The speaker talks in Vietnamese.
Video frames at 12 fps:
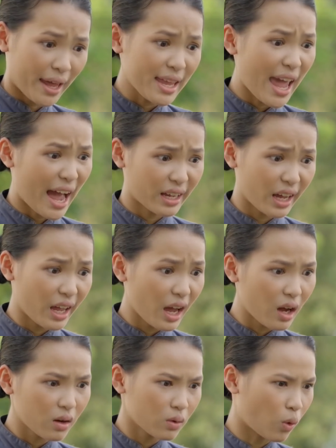Mà mấy nhà
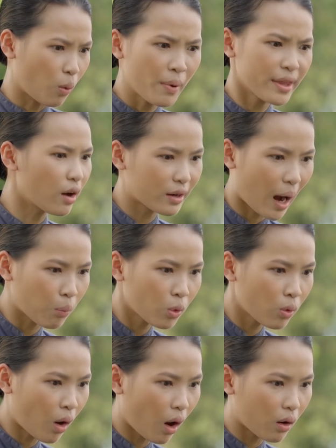kia cũng bị giật
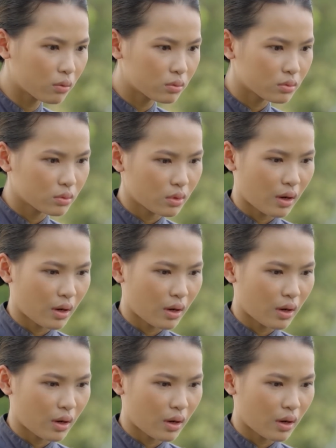công luôn cô.